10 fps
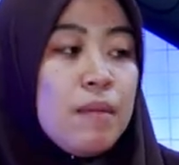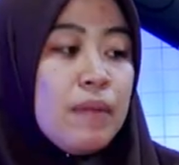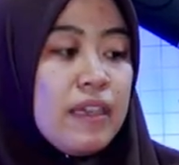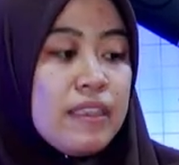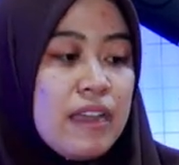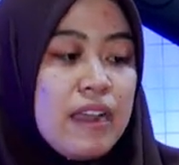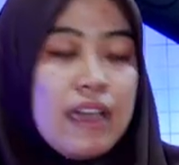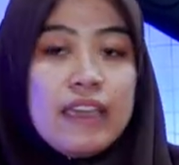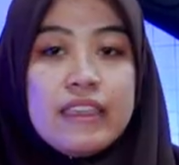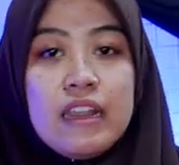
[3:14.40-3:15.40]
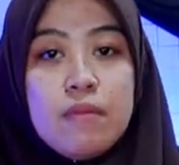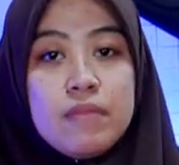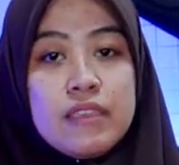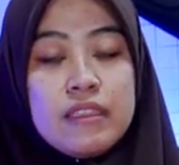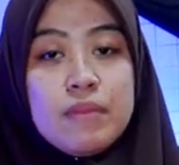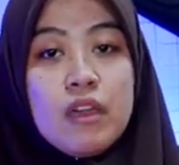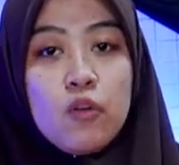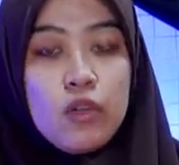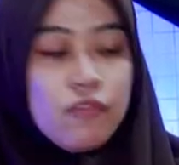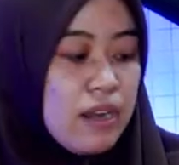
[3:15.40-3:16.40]
Pengisian anginnya ini sistemnya
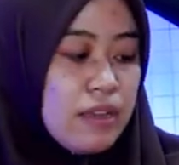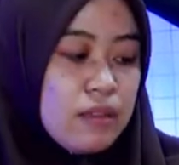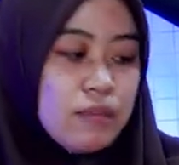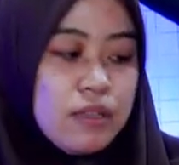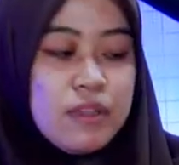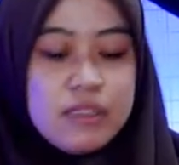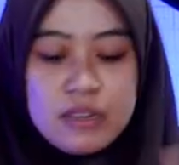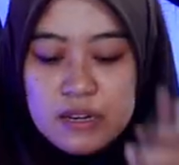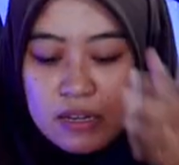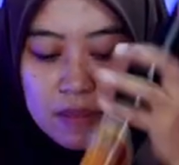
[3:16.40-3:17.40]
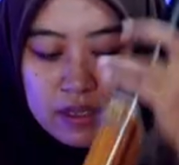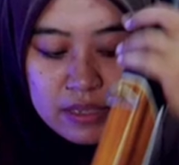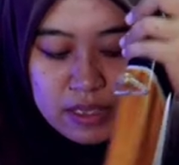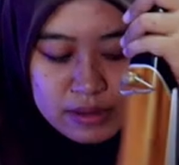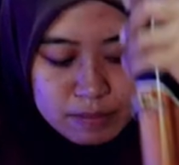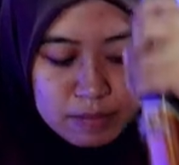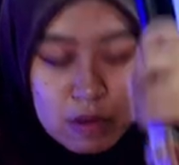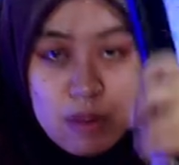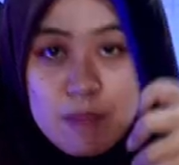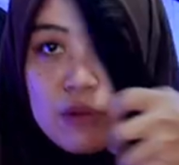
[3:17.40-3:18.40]
quick fill ya teman-teman, jadi di bagian
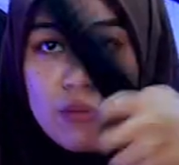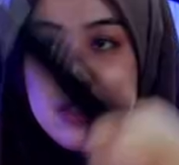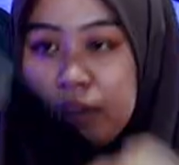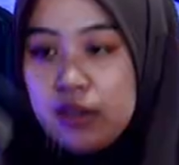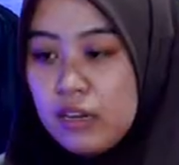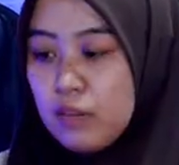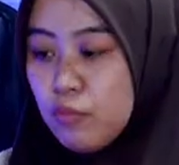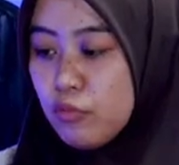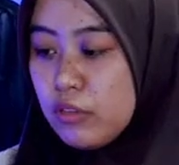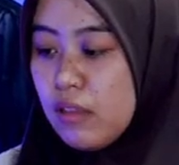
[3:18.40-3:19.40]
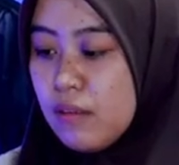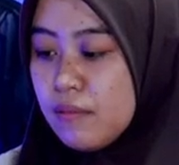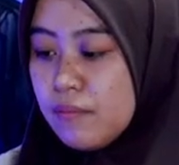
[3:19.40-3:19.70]
bawah mano ini, ini diputer.